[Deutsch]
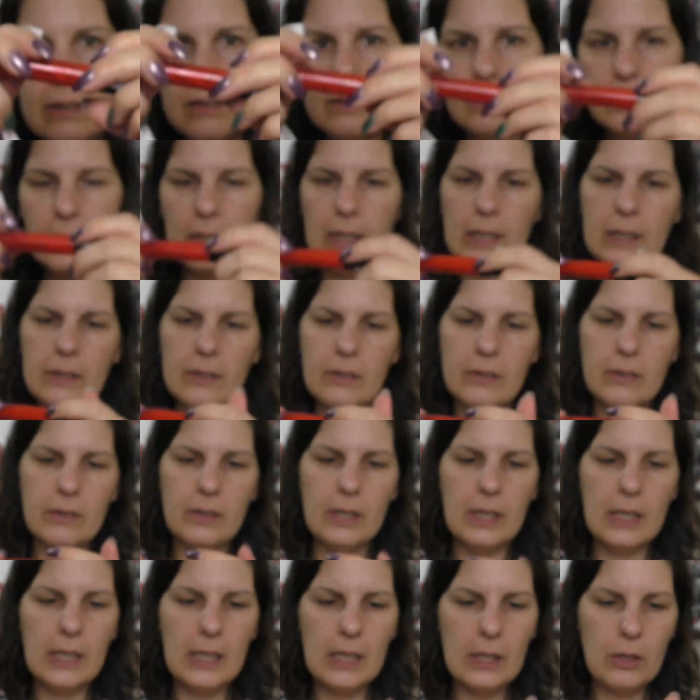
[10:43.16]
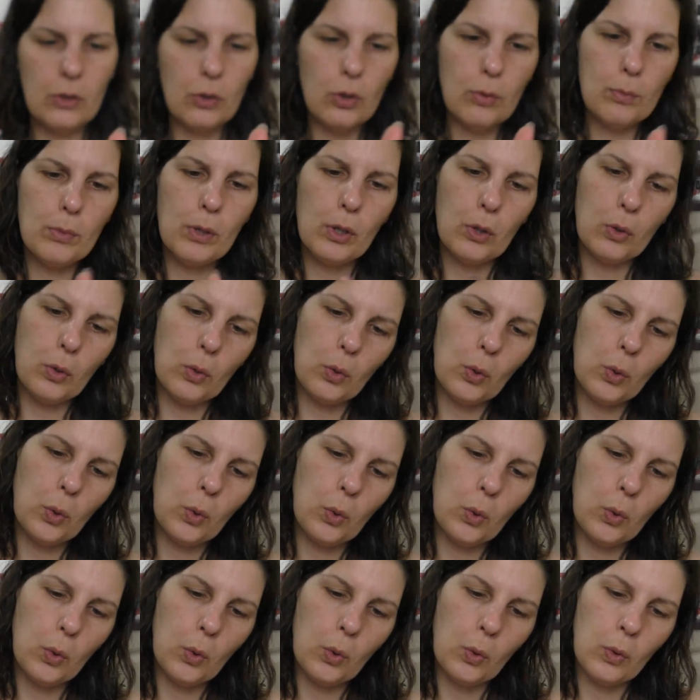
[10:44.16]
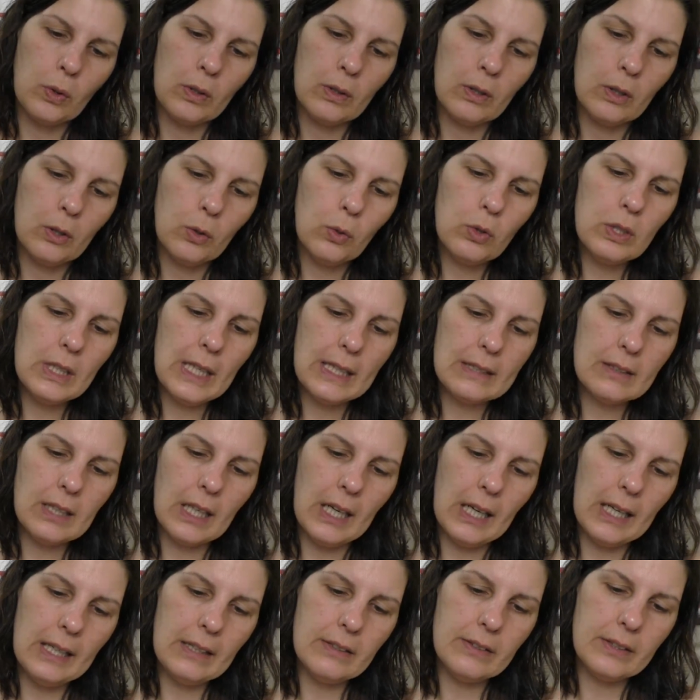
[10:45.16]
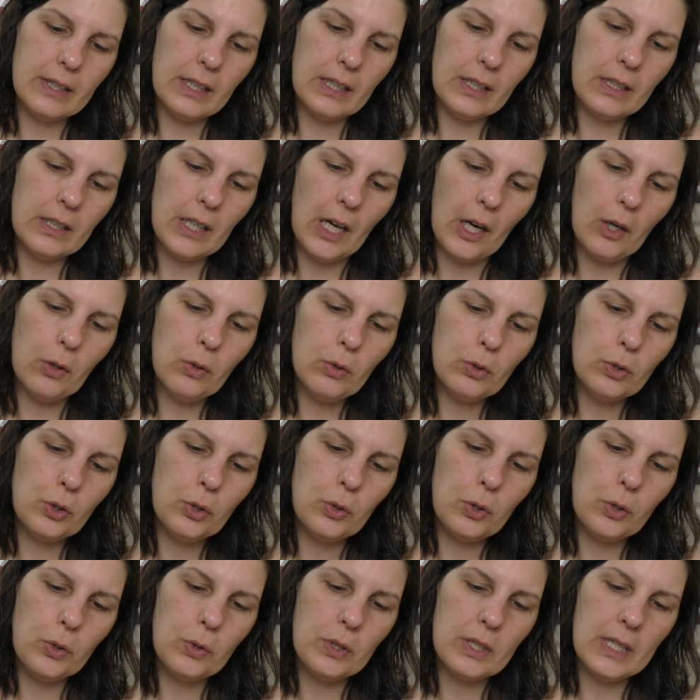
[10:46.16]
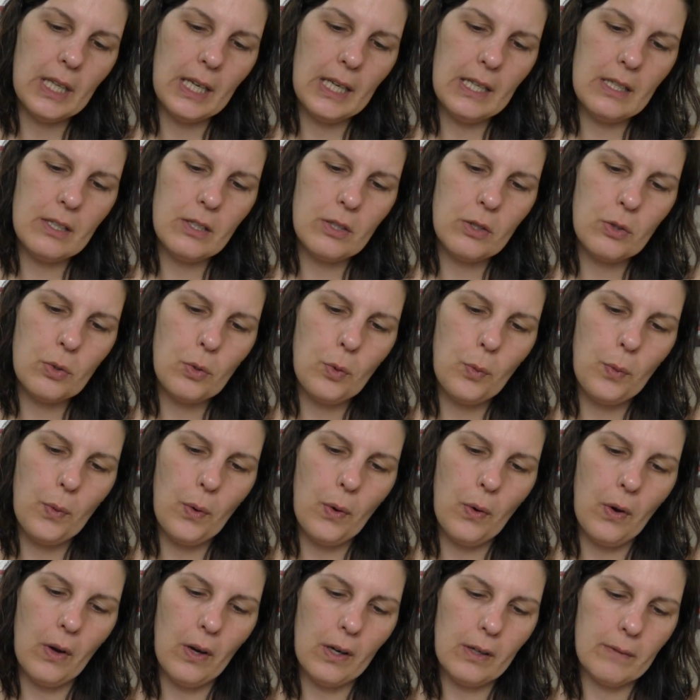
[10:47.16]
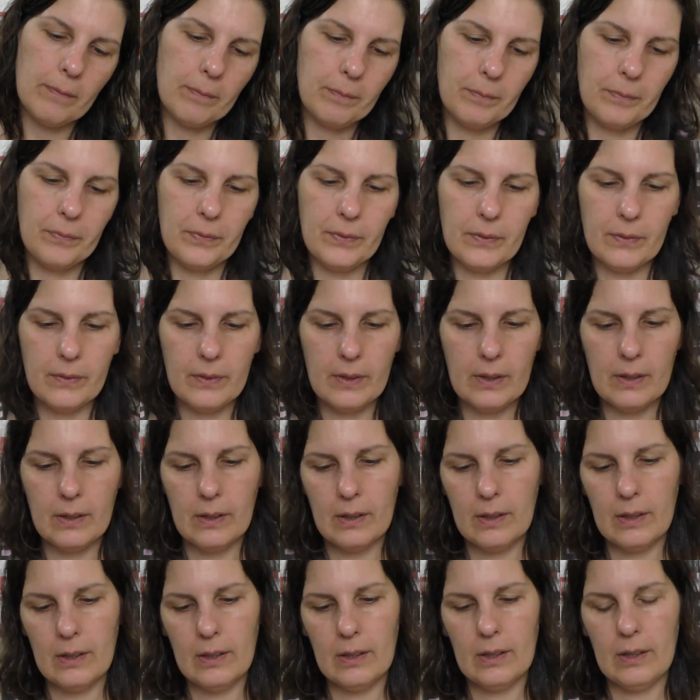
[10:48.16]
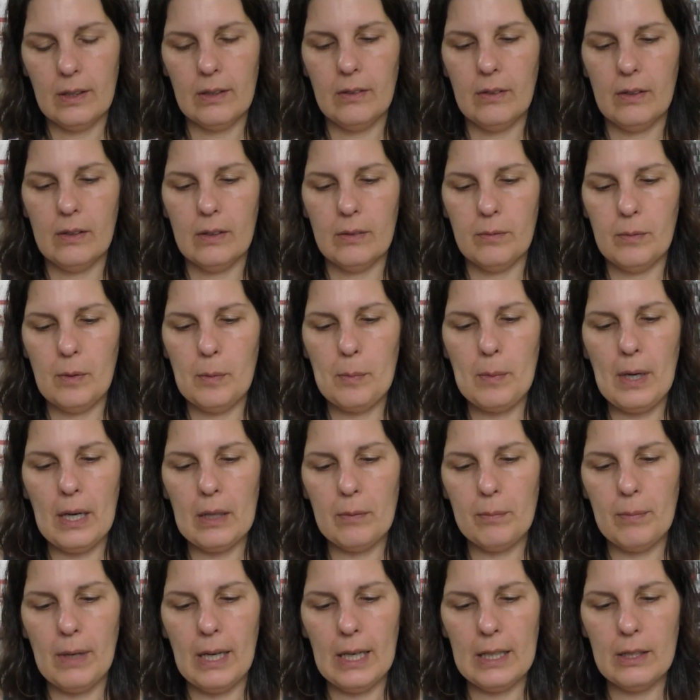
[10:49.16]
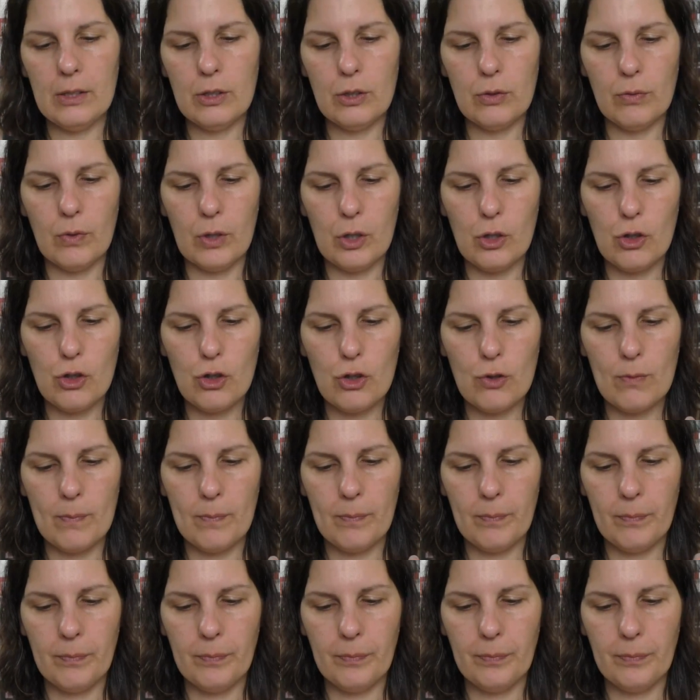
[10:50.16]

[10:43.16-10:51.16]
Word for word: das ist die Nummer 130, How do you date to Tour? Wir machen mal einen Swatch.